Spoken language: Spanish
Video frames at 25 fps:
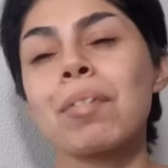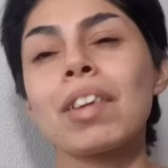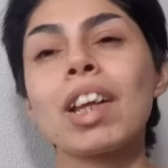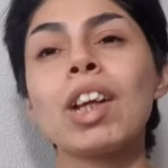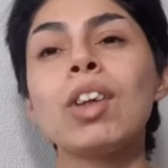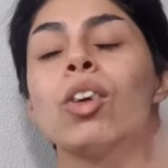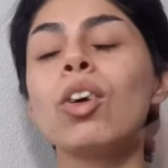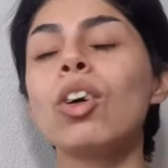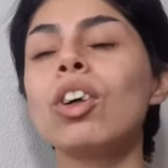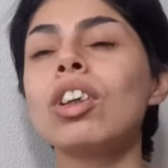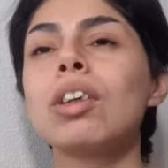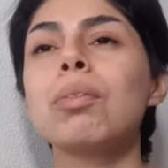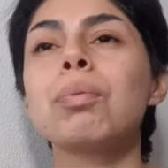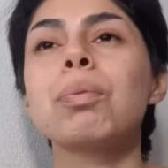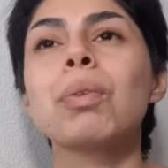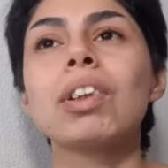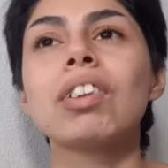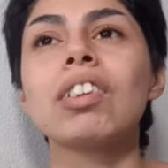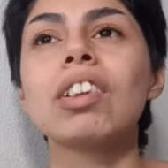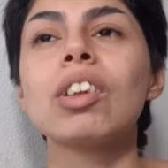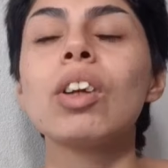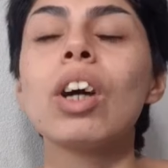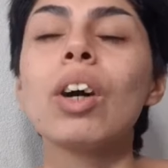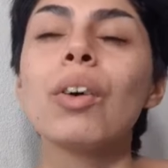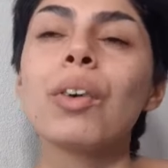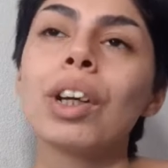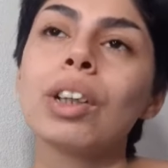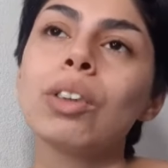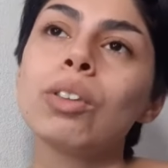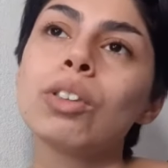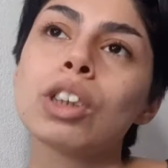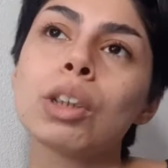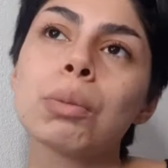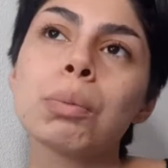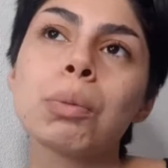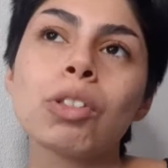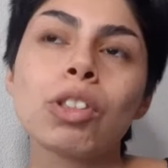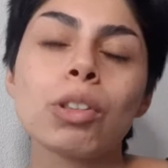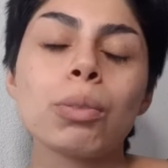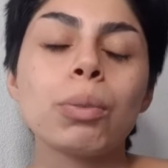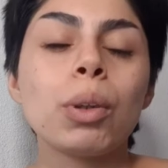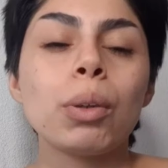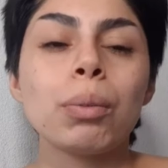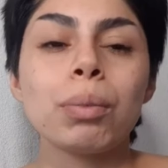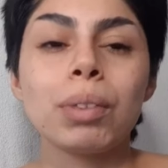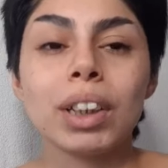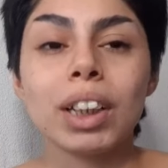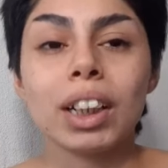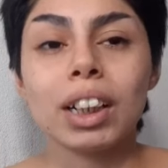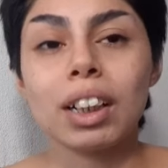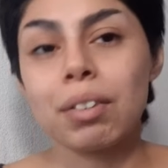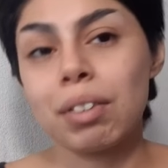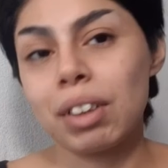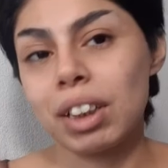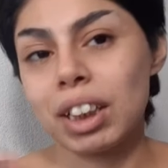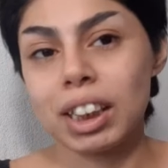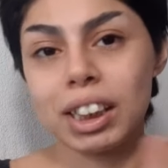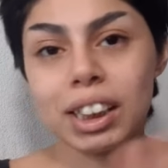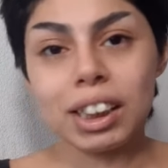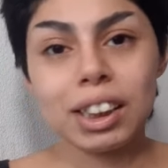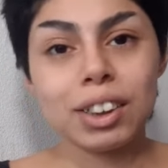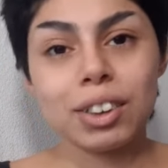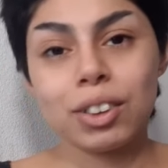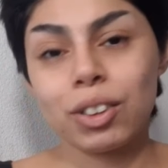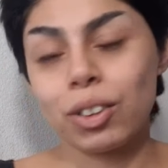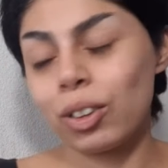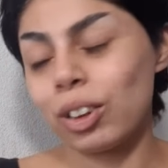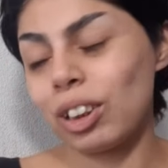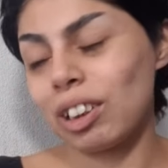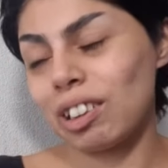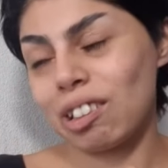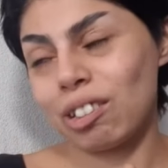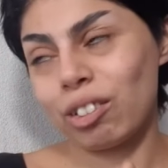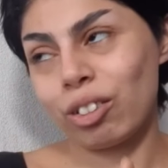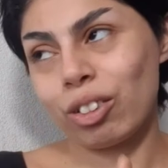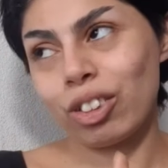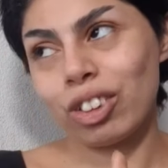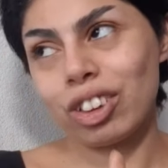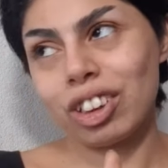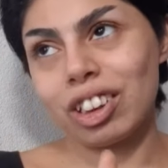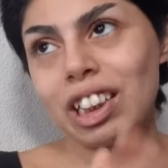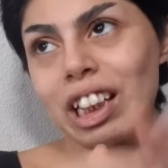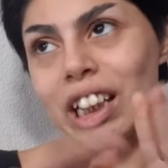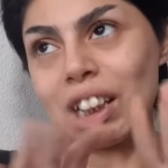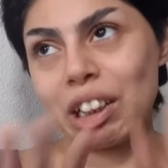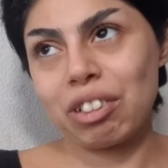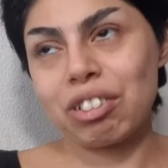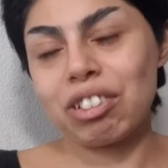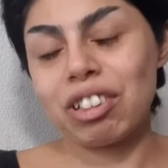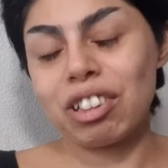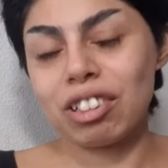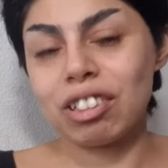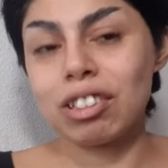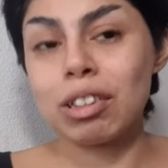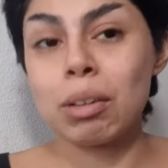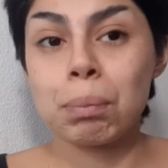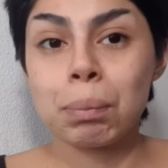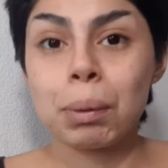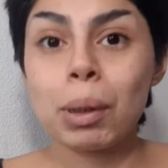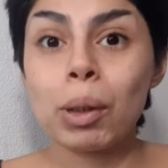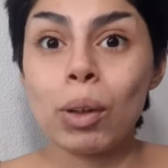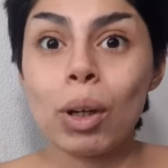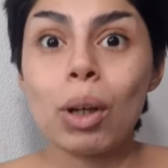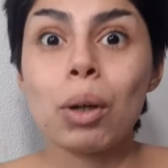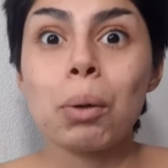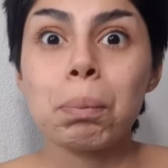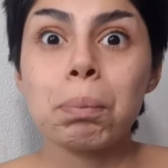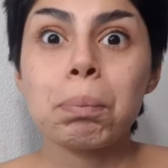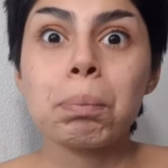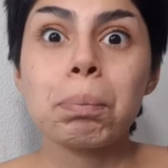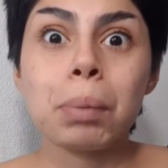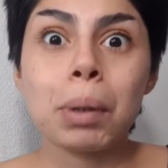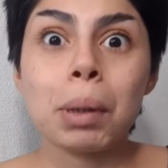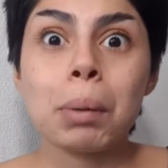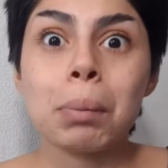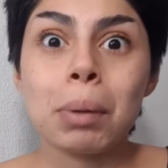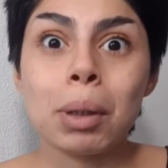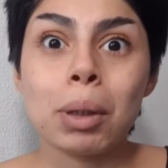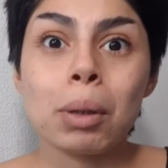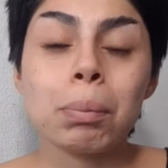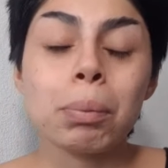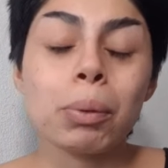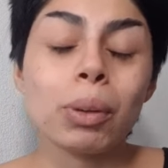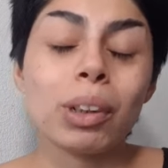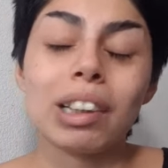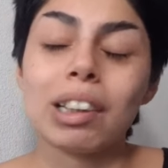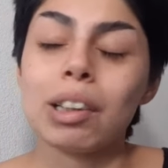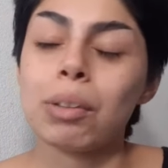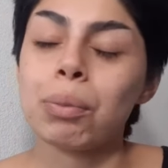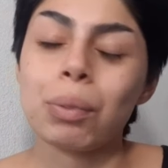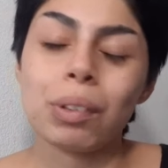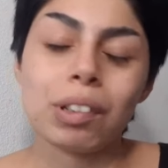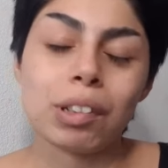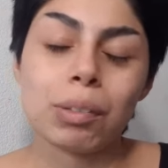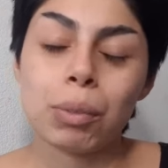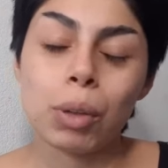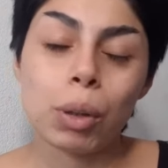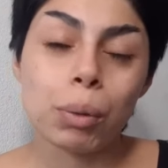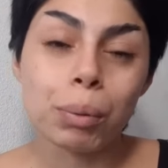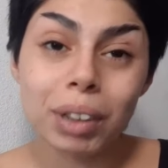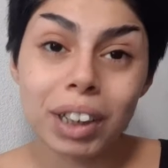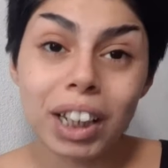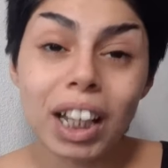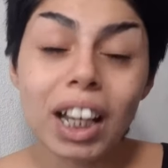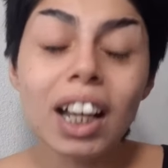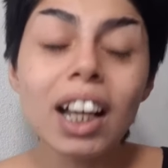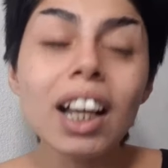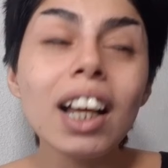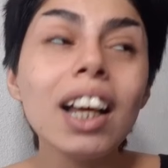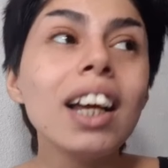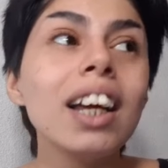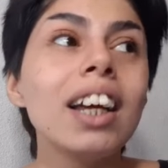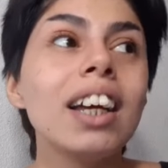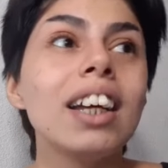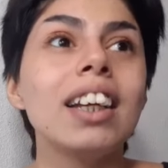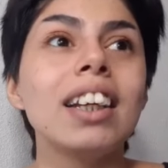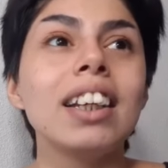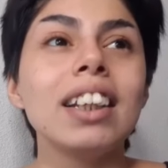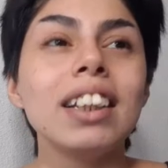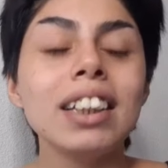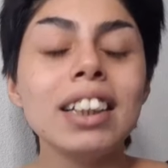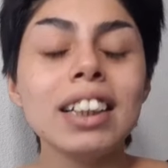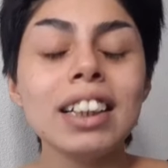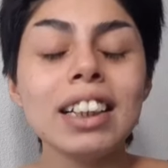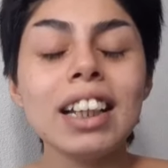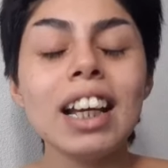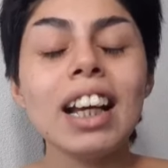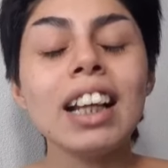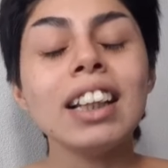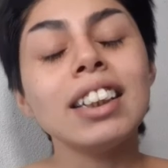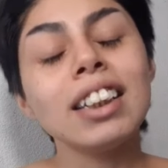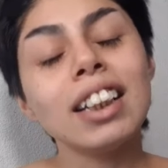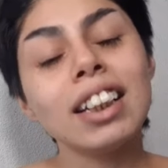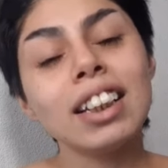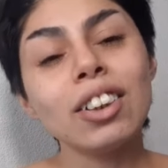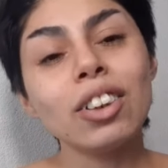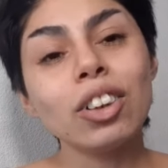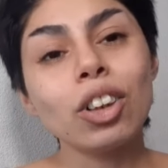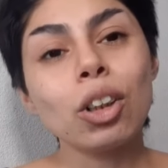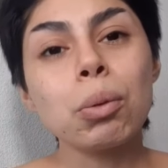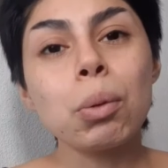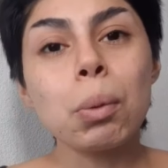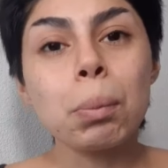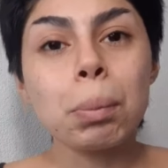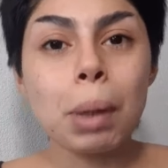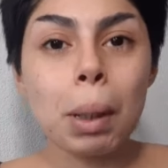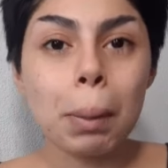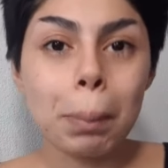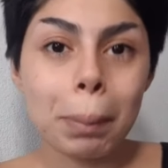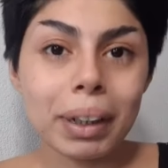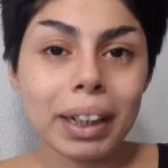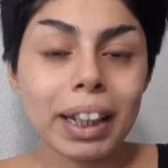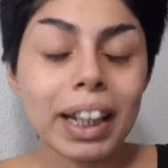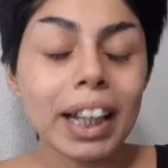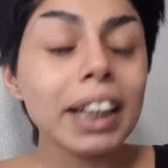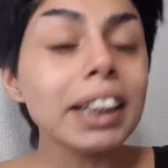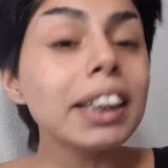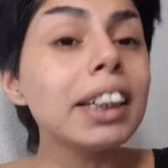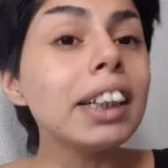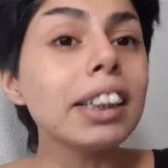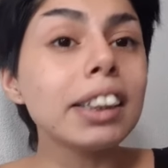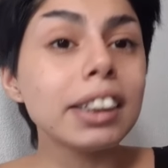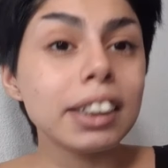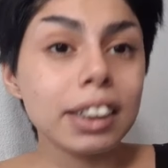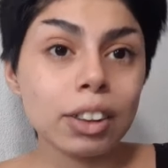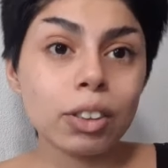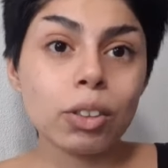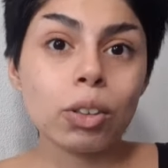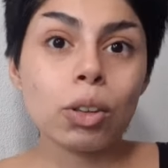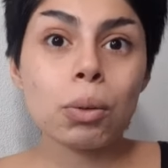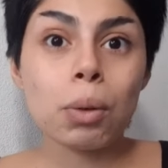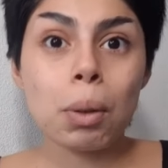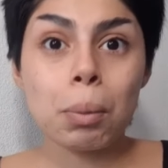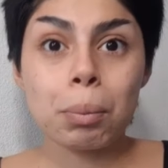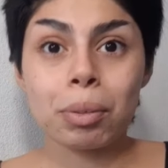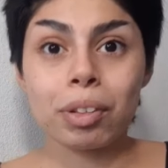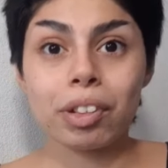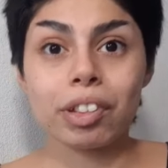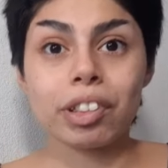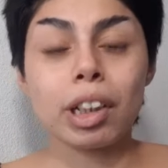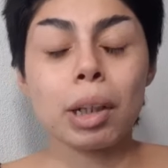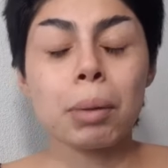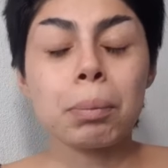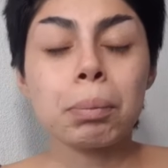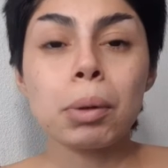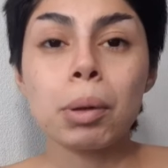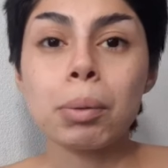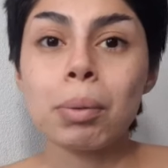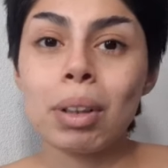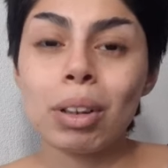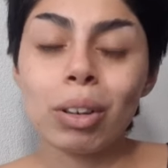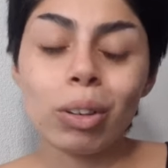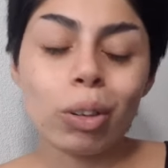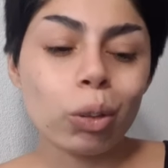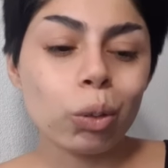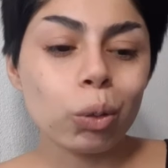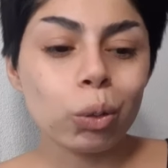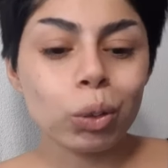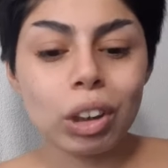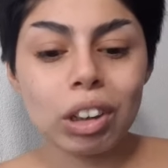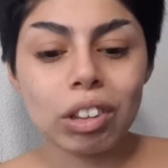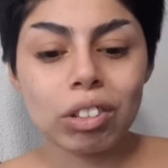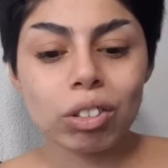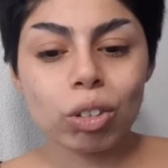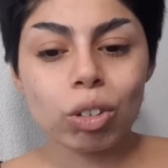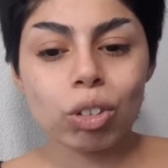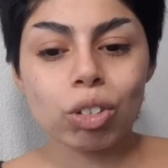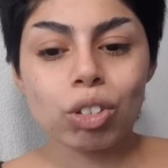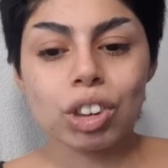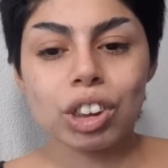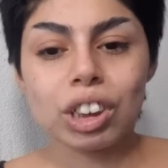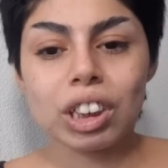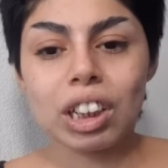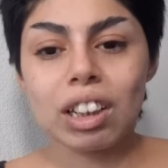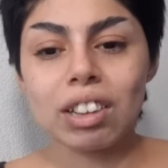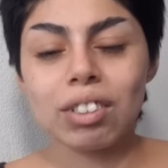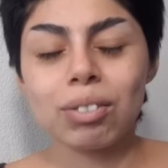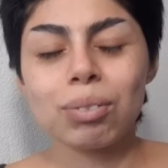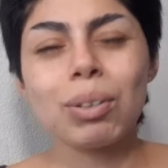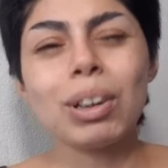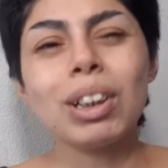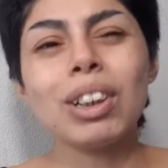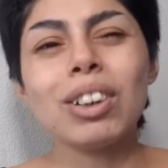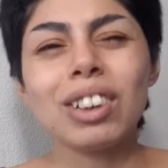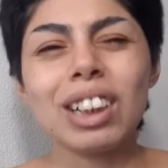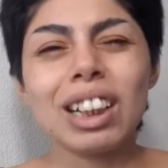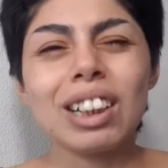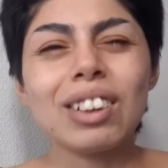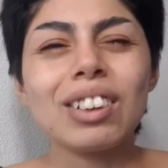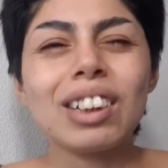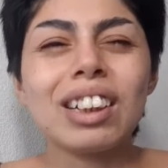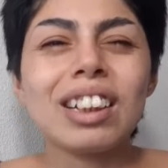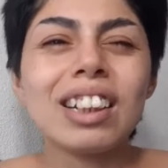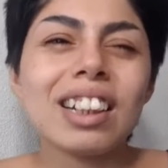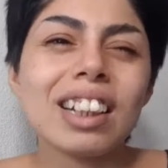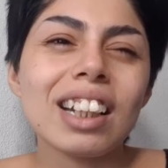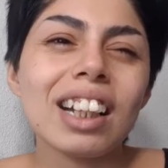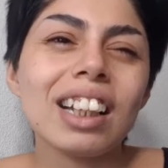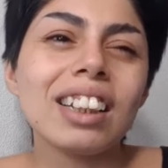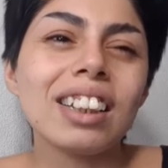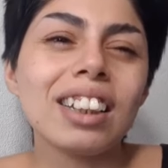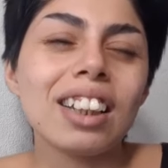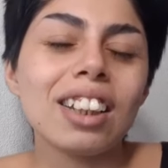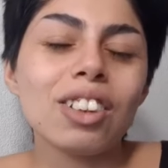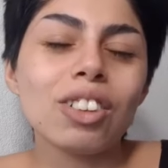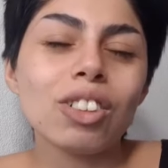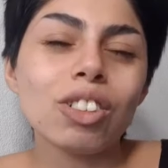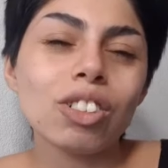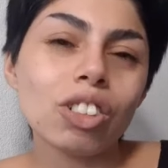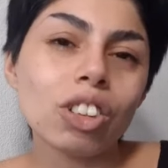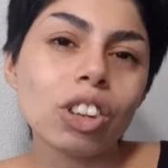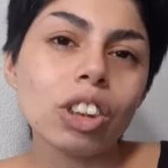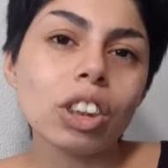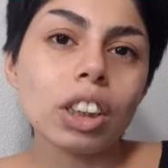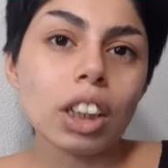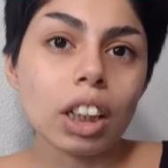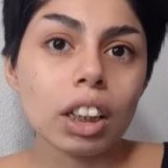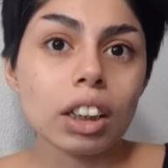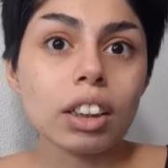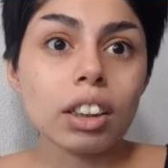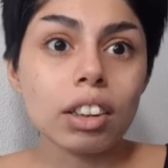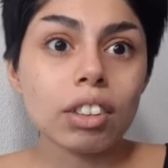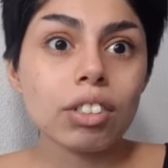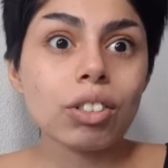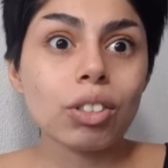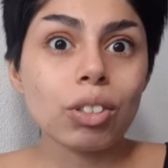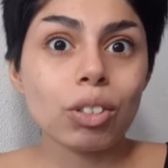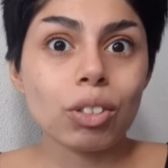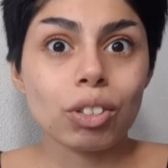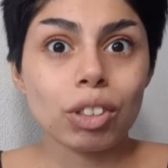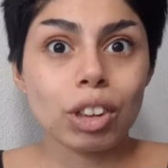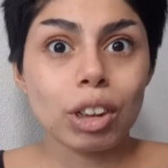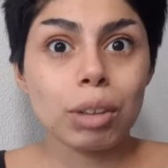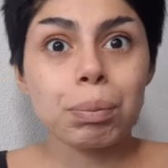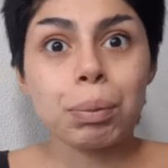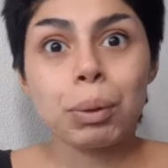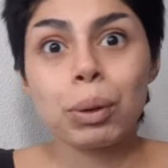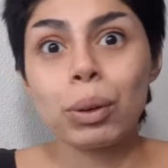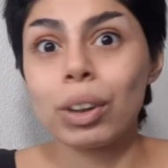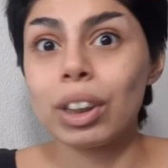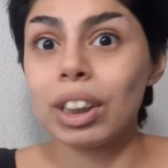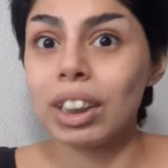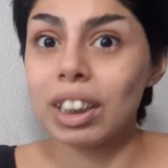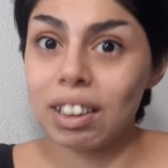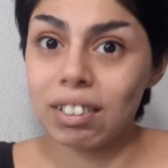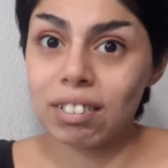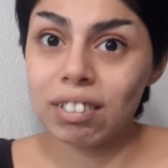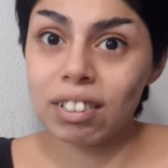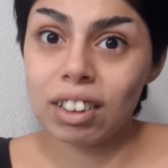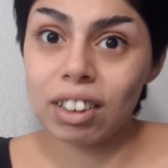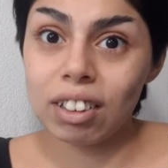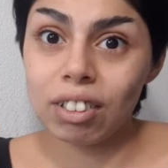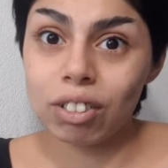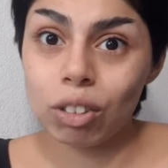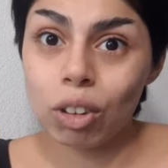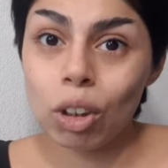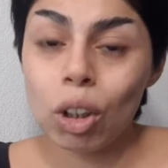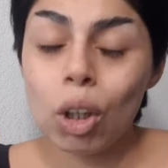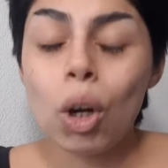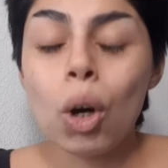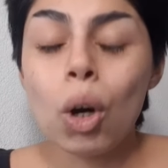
Y luego después si lo hago al último se me olvida grabar el intro y esas cosas, entonces siempre lo hago primero porque después se me olvida. Y el día de hoy, como pueden ver en el título, vamos a estar probando unas cosillas, bueno, que en realidad no son tantas cosas, pero quería hacerles